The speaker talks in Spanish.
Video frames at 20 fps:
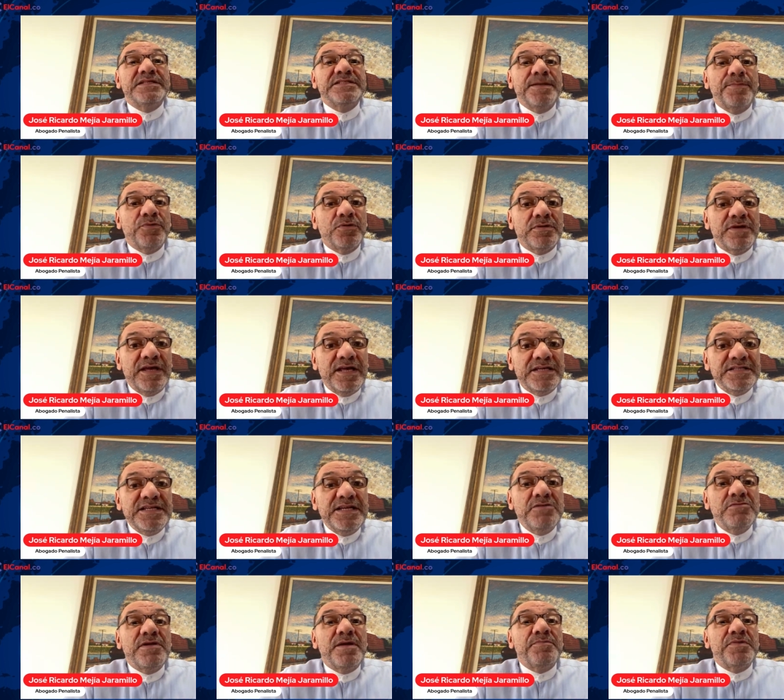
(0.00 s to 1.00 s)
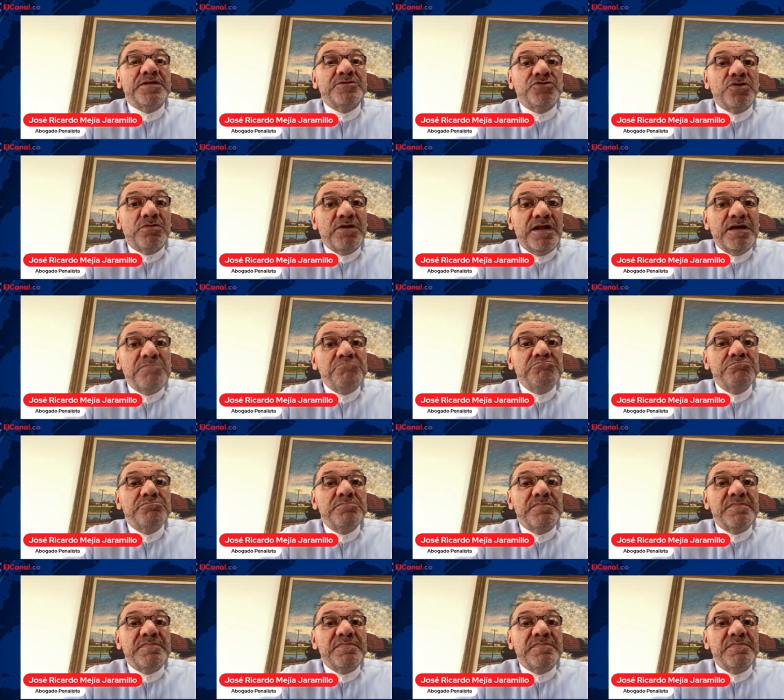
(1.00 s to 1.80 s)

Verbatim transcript: se podría decir una persona